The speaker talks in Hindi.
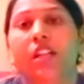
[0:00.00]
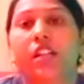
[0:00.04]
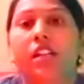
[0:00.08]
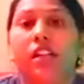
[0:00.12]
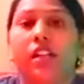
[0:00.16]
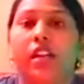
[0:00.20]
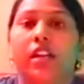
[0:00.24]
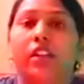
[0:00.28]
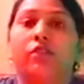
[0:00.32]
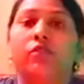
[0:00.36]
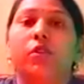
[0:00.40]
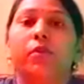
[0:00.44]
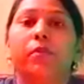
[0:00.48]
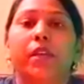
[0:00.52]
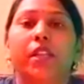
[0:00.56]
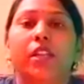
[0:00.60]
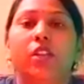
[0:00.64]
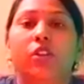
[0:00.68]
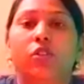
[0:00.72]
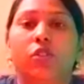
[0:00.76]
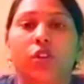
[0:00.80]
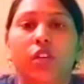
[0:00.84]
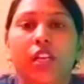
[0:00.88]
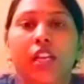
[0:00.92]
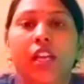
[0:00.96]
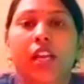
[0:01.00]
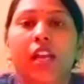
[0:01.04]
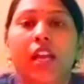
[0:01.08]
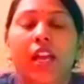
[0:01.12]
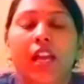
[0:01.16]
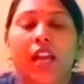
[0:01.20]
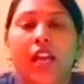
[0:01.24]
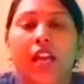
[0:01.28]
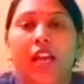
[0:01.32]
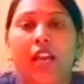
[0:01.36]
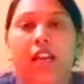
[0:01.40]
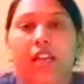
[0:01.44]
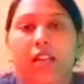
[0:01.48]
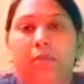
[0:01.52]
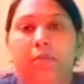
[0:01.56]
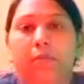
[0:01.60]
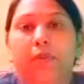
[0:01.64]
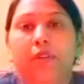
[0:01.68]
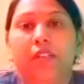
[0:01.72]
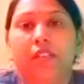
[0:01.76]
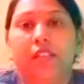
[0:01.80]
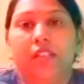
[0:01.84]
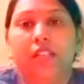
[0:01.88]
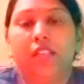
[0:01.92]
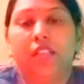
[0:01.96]
ना ही वो मेरी कोई हेल्प
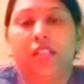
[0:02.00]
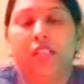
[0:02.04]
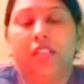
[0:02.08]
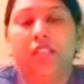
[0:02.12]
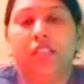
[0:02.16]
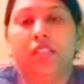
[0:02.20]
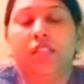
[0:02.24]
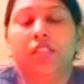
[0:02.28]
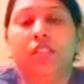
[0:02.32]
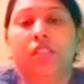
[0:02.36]
कर रही है